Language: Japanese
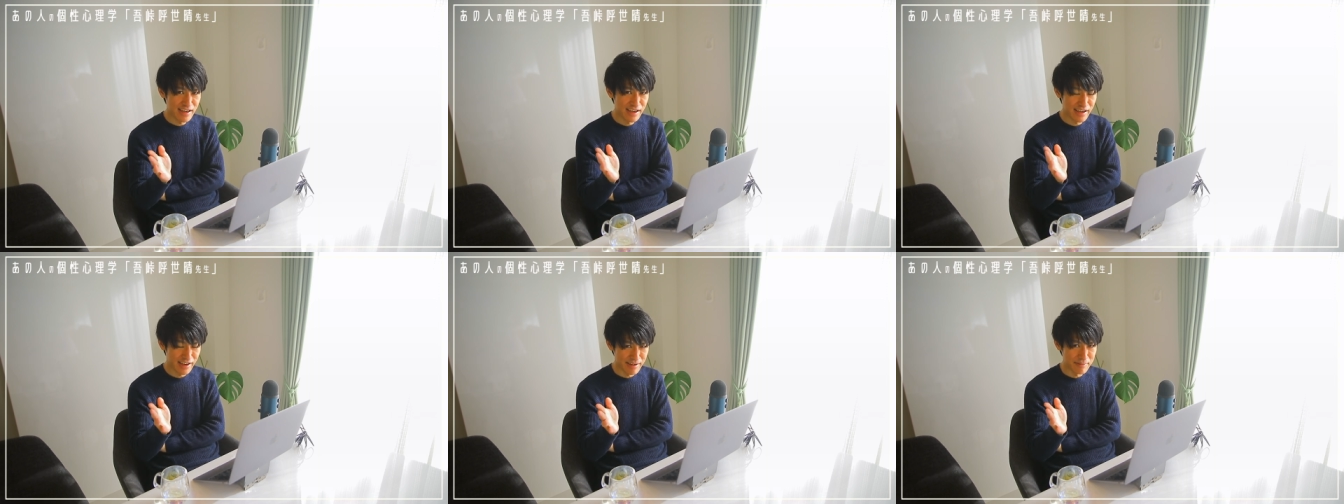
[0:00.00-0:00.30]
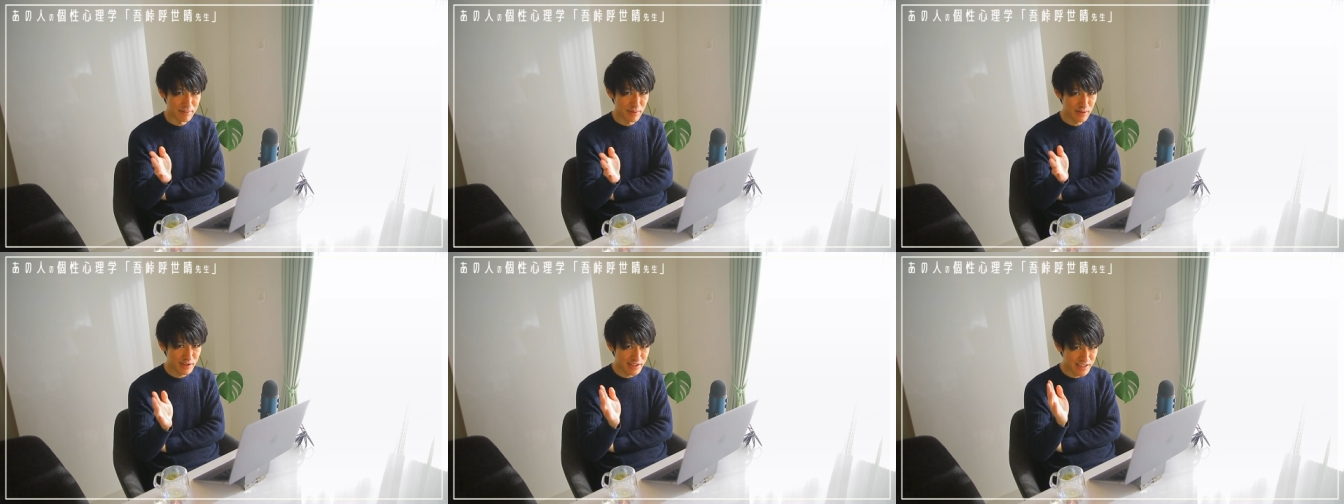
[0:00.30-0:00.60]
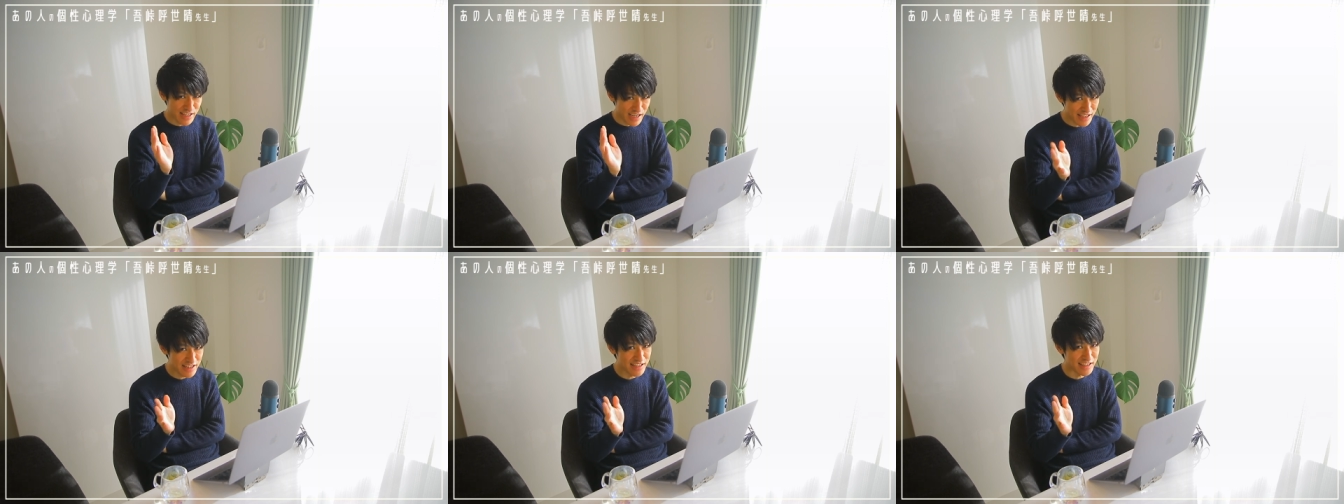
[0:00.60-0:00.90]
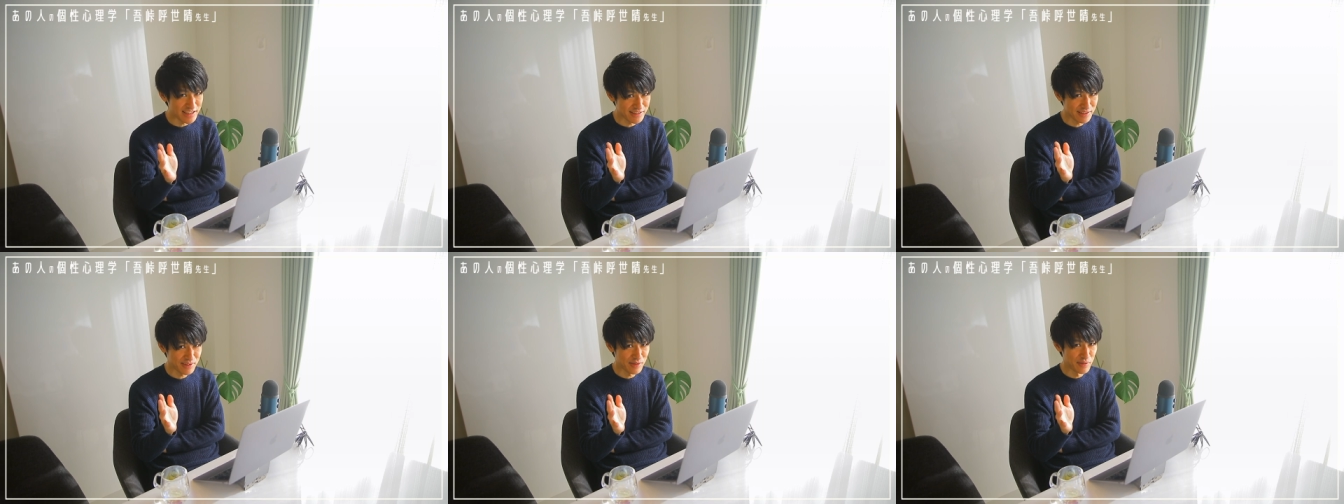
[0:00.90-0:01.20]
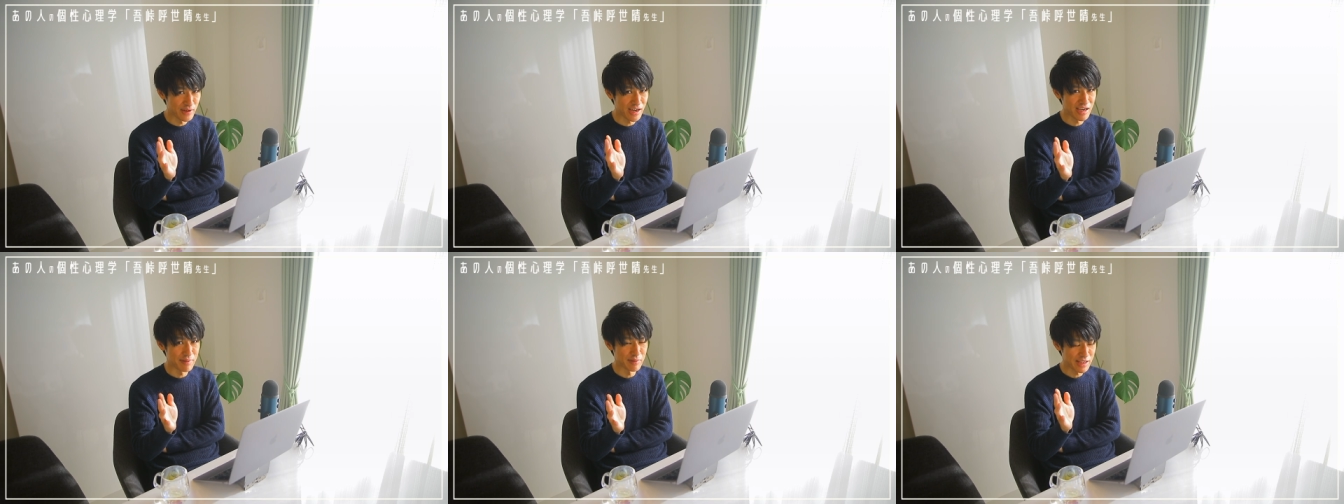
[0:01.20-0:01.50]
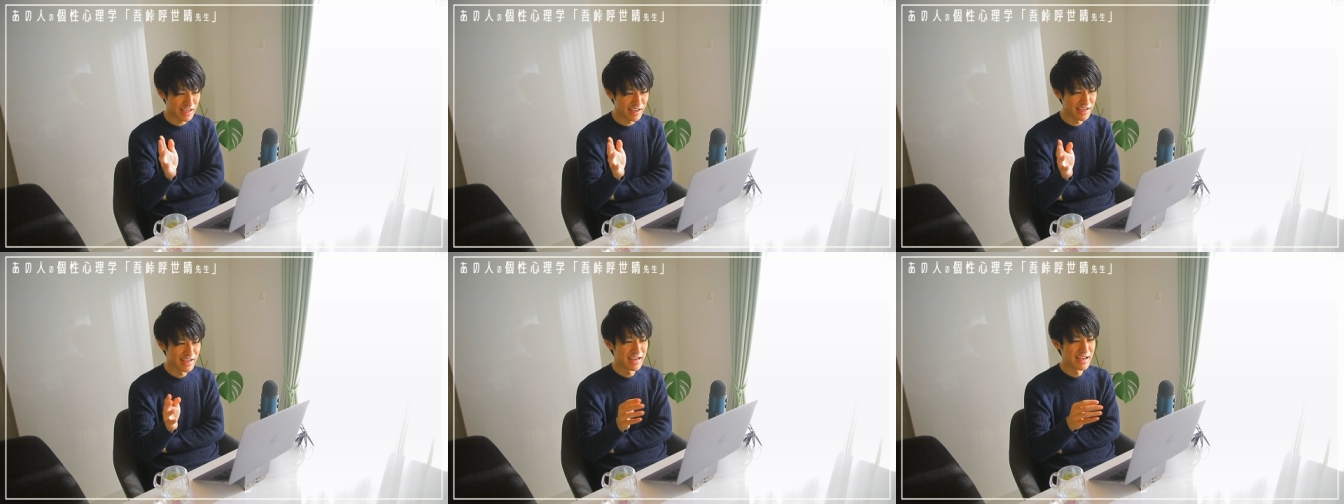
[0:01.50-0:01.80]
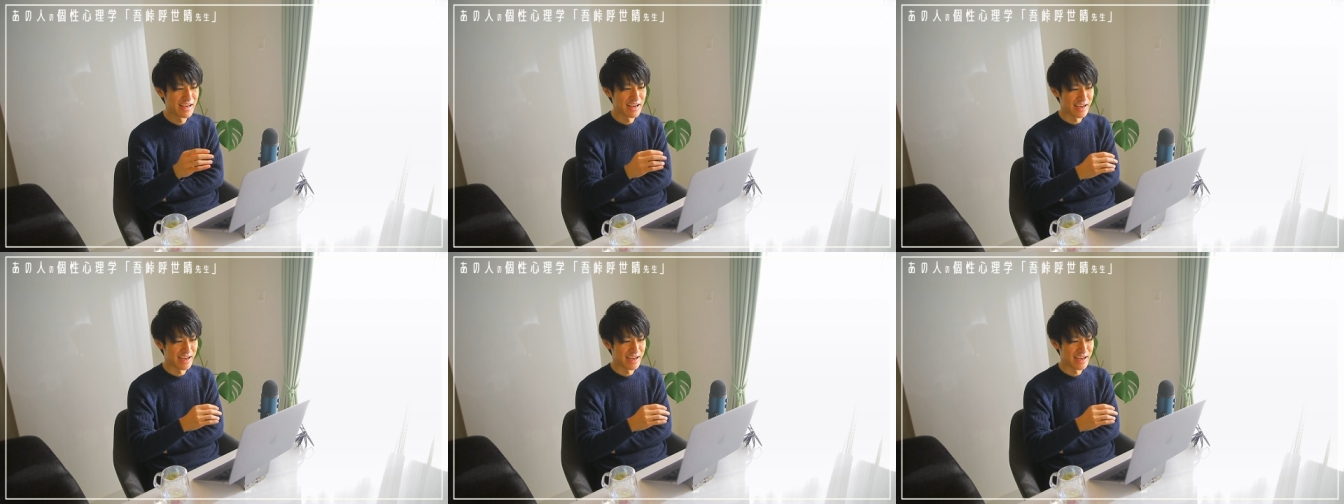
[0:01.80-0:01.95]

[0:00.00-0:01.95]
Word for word: はい、僕なりにです、今回もね。